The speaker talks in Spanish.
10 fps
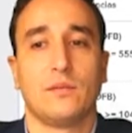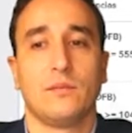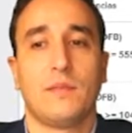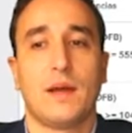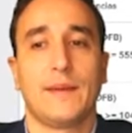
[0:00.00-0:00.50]

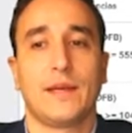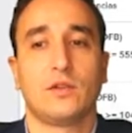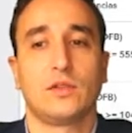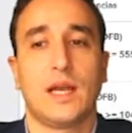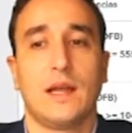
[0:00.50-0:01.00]
va en mi
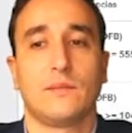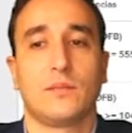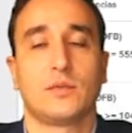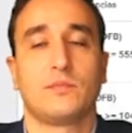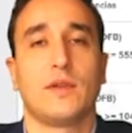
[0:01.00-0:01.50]
contra,
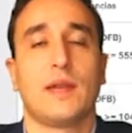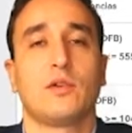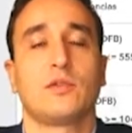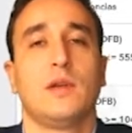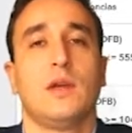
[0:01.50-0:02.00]
pues
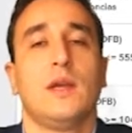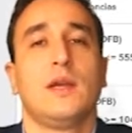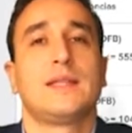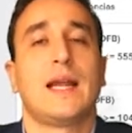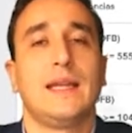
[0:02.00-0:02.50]
podríamos
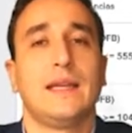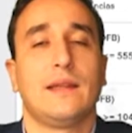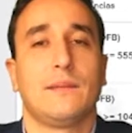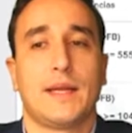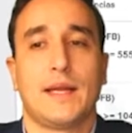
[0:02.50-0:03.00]
salir
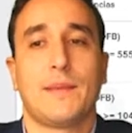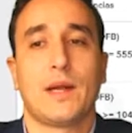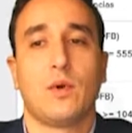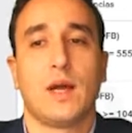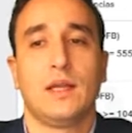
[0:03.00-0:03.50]
de manera
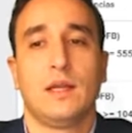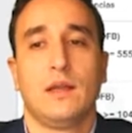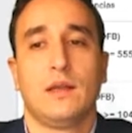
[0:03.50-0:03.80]
manual